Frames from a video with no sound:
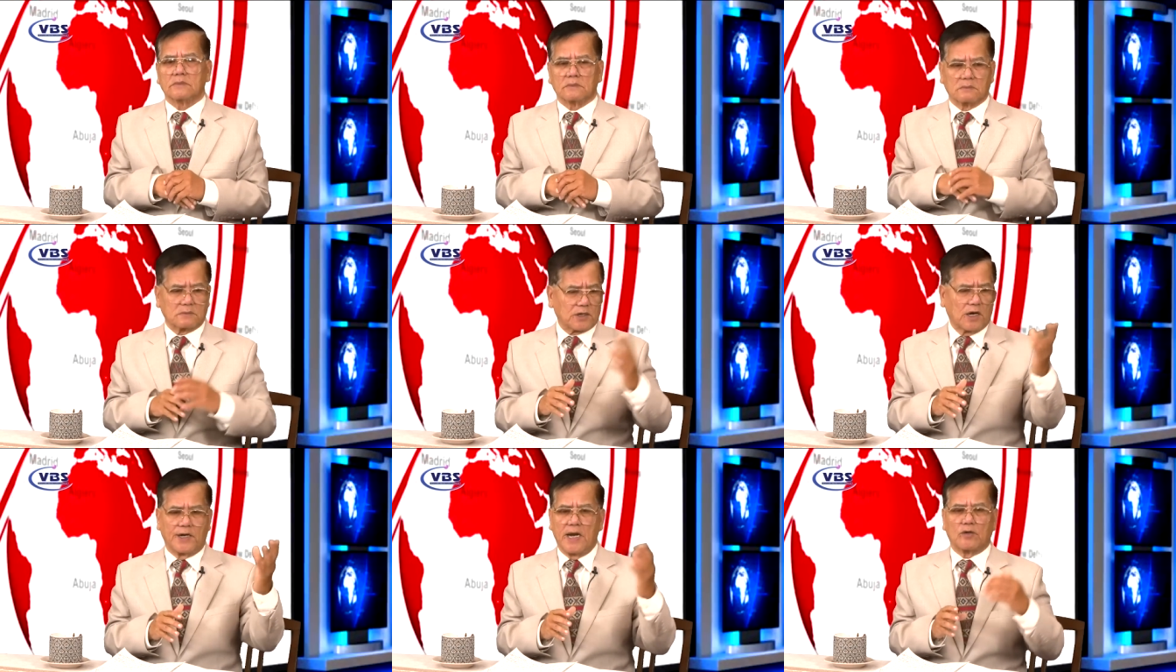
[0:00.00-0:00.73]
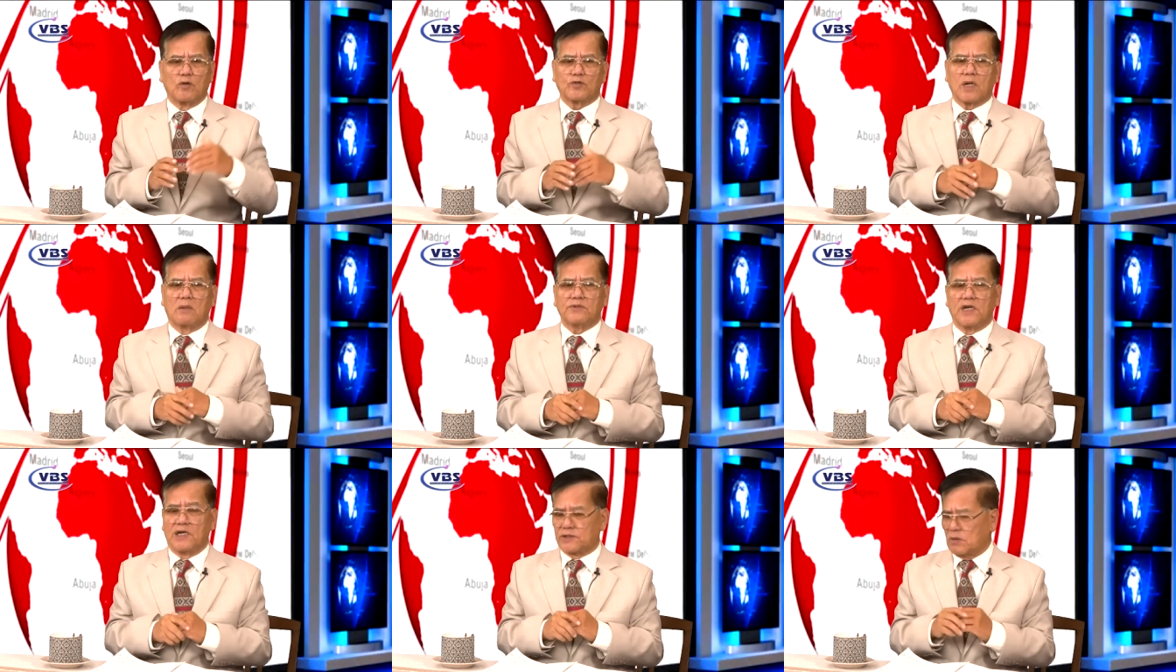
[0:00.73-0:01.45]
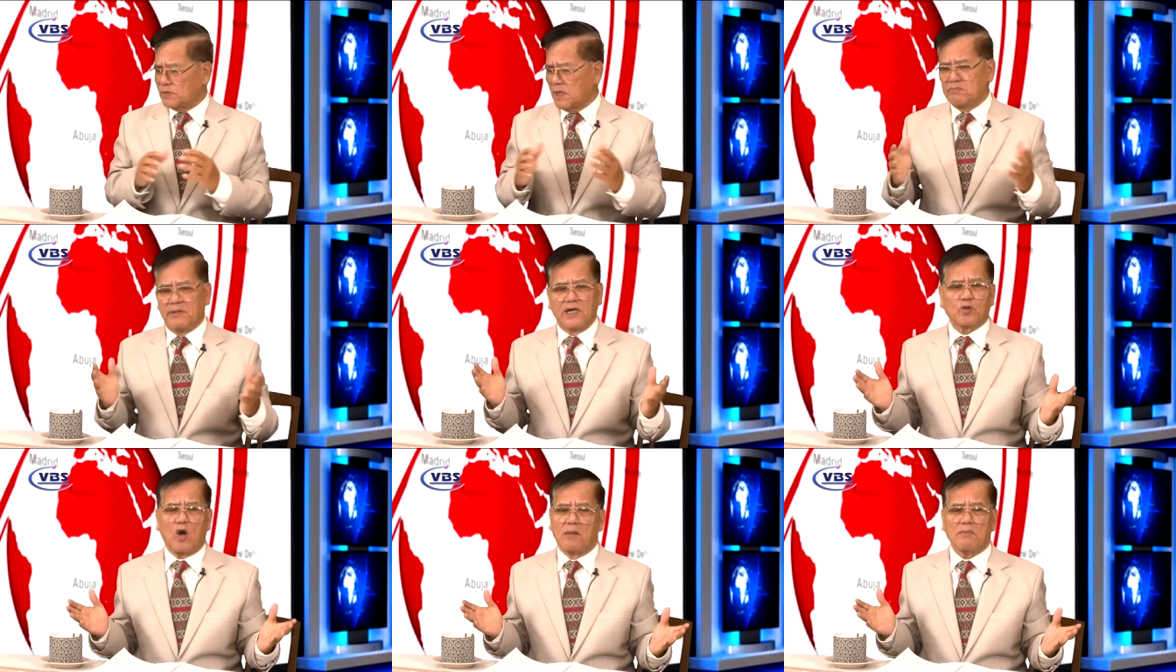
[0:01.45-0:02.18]
thời Donald Trump đời sống dân Mỹ
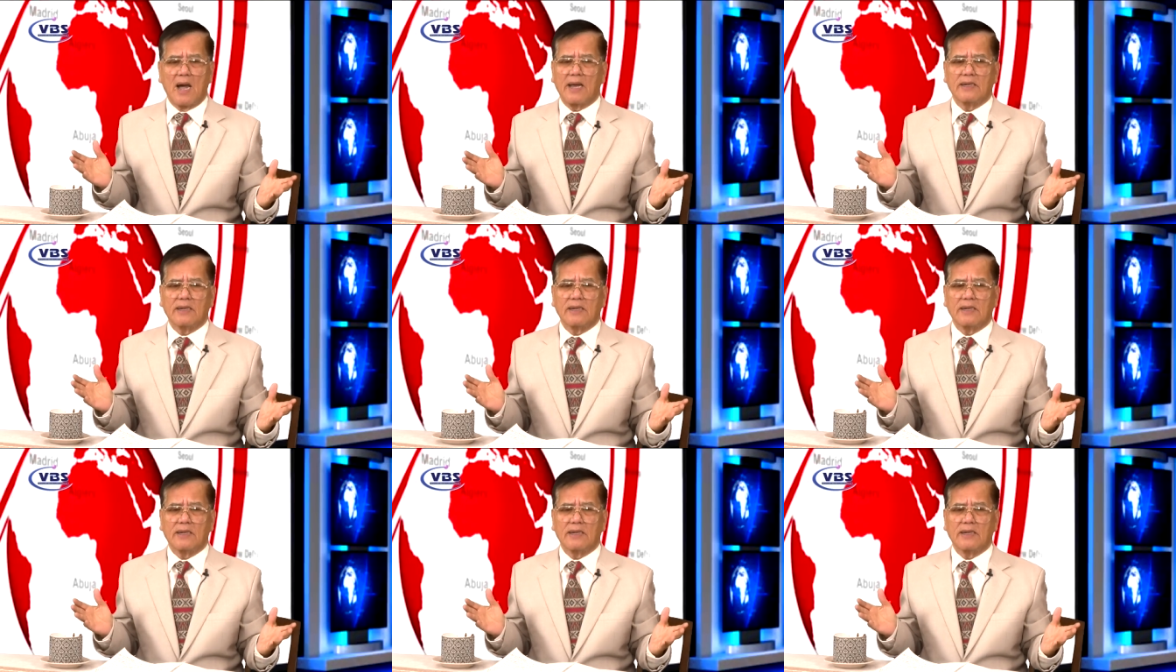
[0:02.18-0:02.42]
thoải mái.